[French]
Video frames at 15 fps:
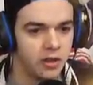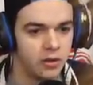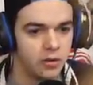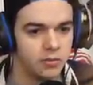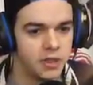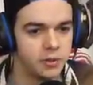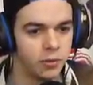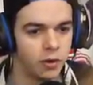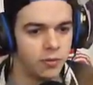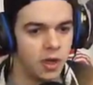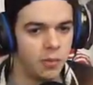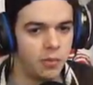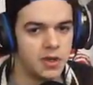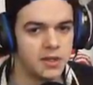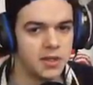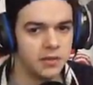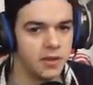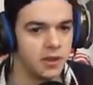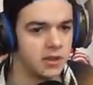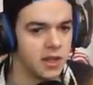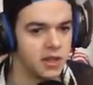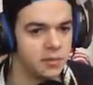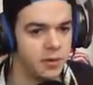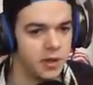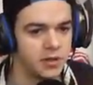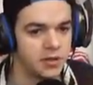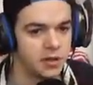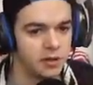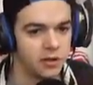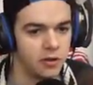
Une petite première place avec 13 personnes